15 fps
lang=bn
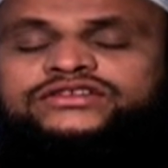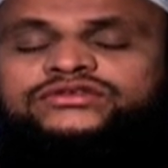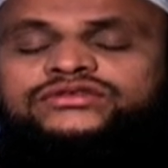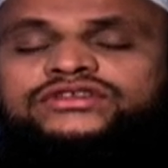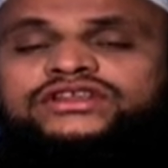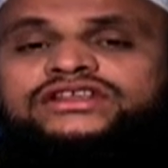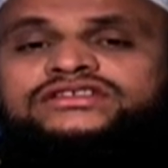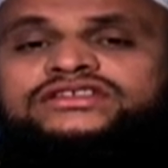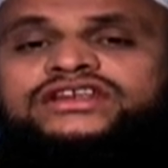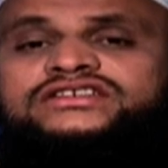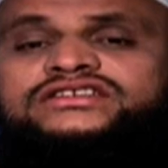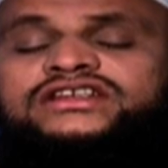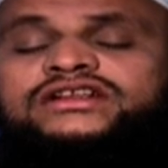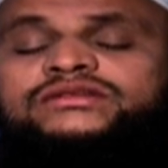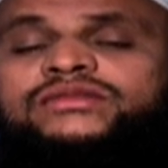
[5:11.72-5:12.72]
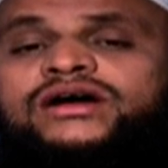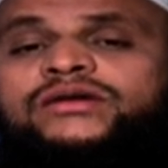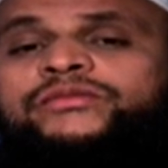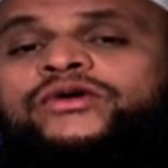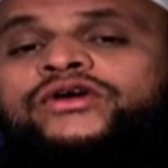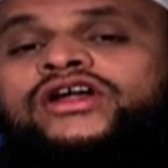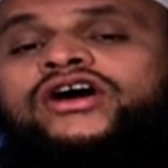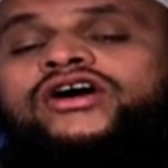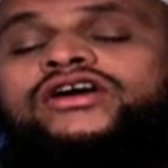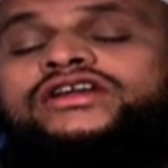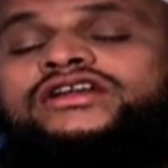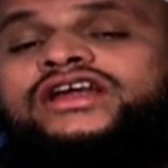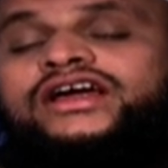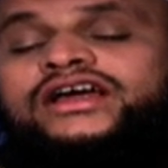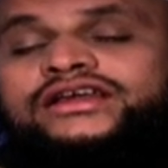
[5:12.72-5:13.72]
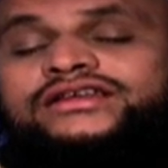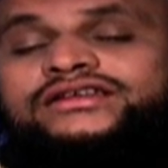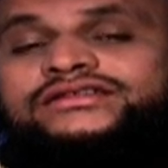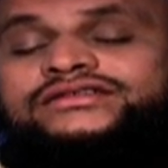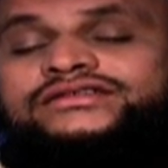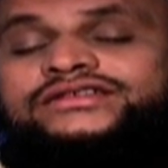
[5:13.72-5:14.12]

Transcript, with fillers: এতদিন যে জিলবাব পরা হয় নাই